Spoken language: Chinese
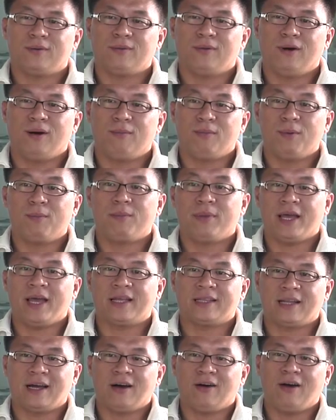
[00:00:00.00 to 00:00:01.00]
我们北
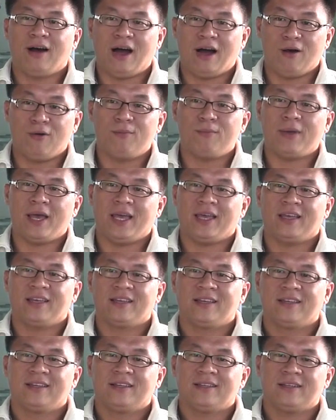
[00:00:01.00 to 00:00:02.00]
海道好
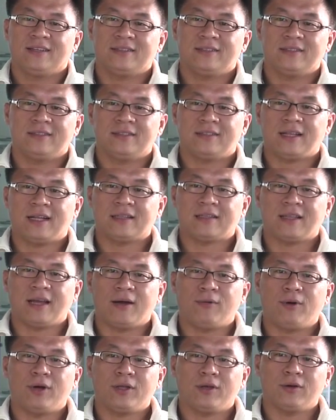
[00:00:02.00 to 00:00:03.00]
美。”但是当
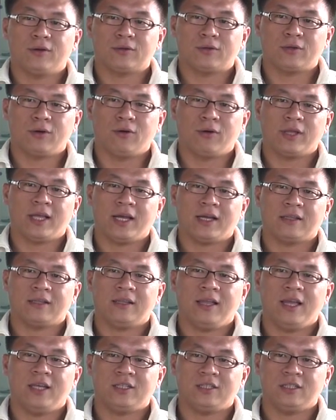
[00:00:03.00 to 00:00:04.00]
台湾有同样
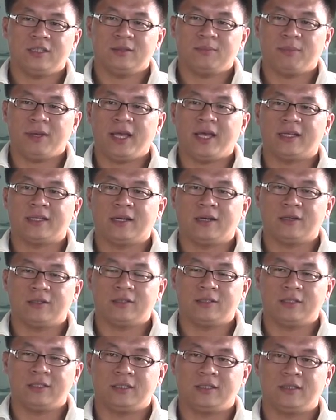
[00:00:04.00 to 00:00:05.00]
类似北海道的
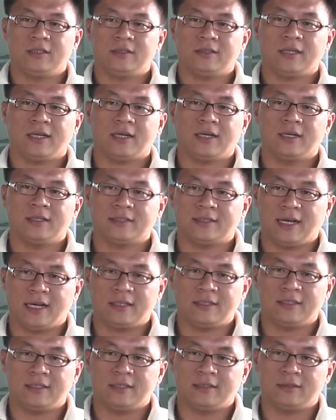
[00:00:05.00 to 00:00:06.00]
情那个
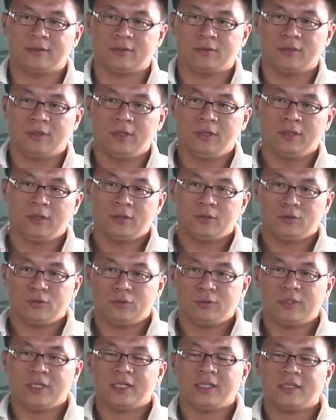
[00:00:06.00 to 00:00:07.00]
场景。
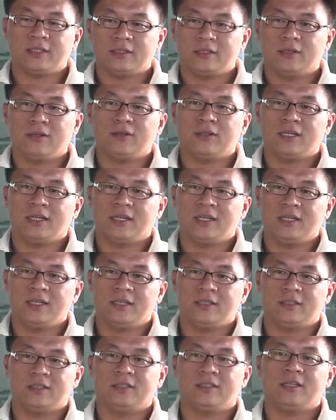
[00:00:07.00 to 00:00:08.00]
出现的时候，你可以
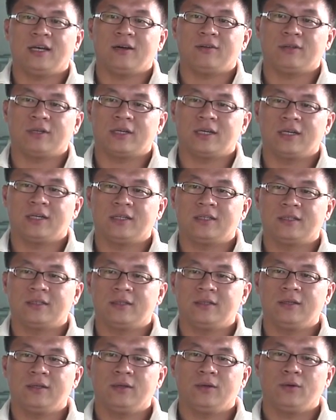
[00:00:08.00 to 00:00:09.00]
很自豪地
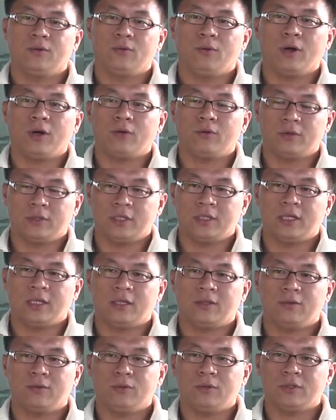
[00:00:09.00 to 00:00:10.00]
跟外国的
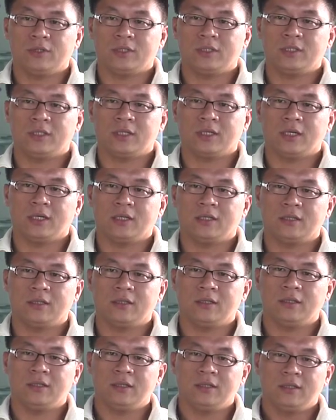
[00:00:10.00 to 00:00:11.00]
人，或者是
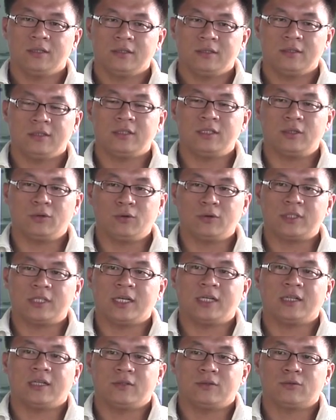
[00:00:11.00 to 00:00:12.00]
跟自己国
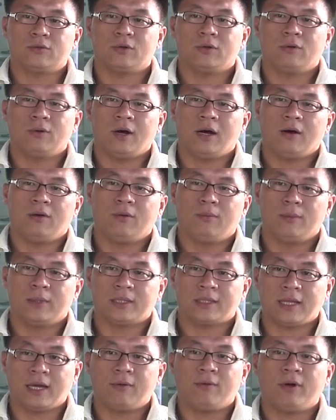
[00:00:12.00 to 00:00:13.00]
家的人说：“哇，我们
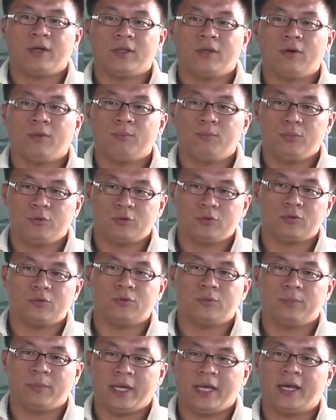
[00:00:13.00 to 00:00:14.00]
台湾也有不
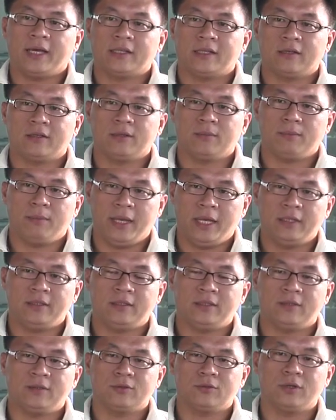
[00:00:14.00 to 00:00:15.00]
输北海道的美
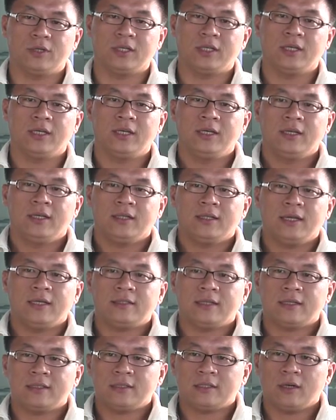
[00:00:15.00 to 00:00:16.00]
景。”所以那
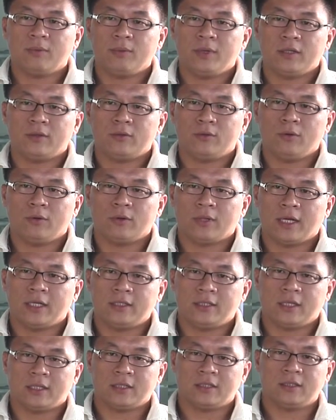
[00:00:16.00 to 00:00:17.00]
张照片对我来
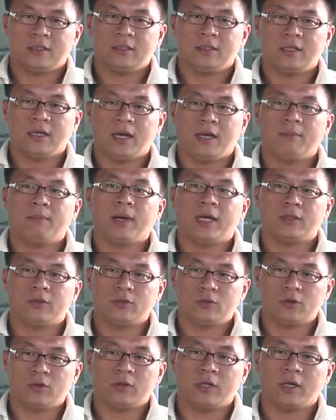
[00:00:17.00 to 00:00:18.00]
讲是还蛮
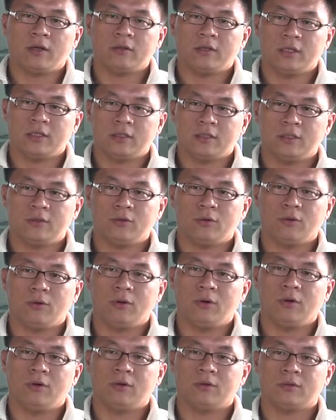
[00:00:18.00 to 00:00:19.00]
重要的，也是对
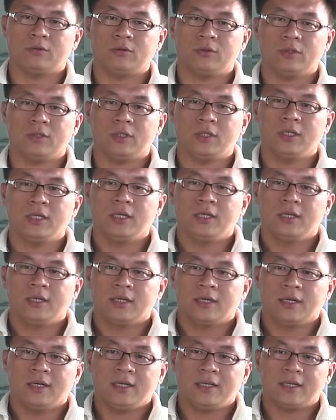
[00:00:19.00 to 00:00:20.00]
我就是
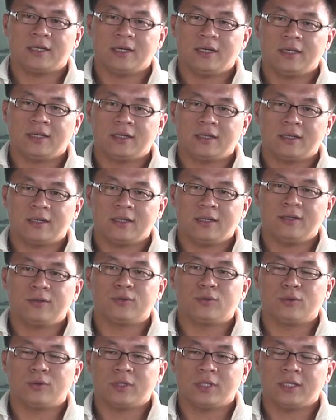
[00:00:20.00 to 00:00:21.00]
可以跟更
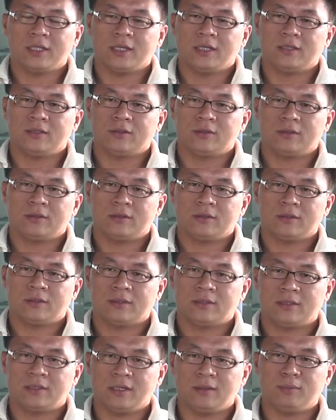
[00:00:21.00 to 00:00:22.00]
多的人
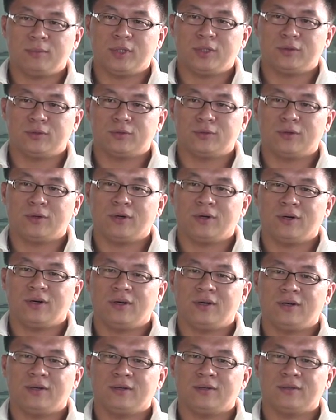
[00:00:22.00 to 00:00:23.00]
证明
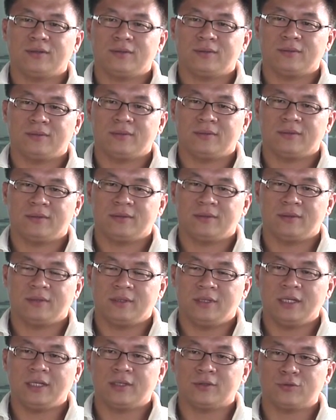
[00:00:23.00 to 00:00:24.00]
说
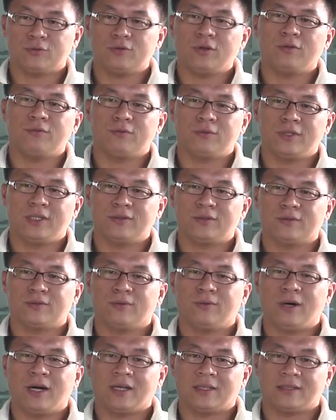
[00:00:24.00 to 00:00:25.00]
一个说服力，就是
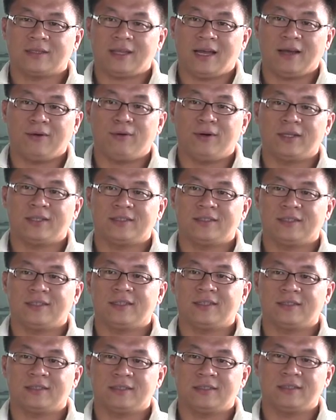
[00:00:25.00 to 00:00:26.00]
哇，台湾真
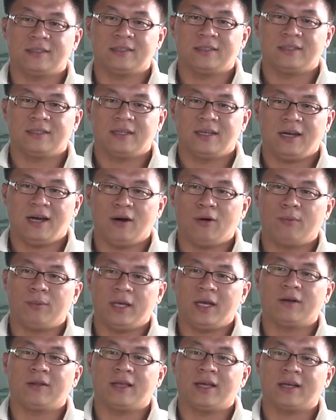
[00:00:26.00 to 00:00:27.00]
的是好
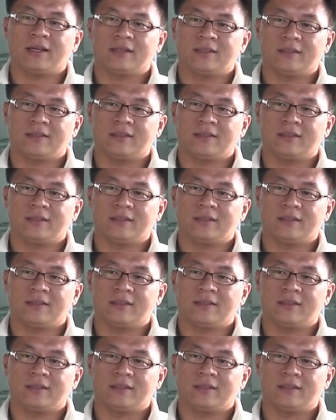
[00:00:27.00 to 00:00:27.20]
漂亮。